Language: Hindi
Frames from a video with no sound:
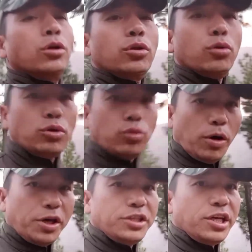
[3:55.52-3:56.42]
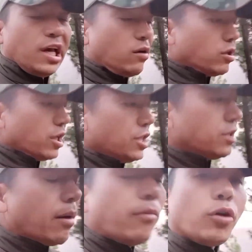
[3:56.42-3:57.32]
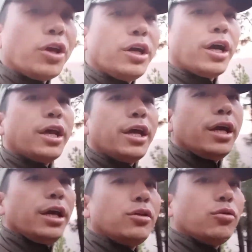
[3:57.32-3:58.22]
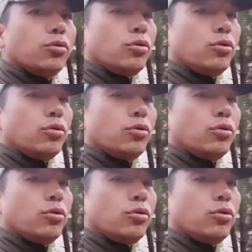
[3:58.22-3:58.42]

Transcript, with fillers: तो उस वॉकिंग से क्या होता है कि जब आप वॉकिंग कर रहे हैं तो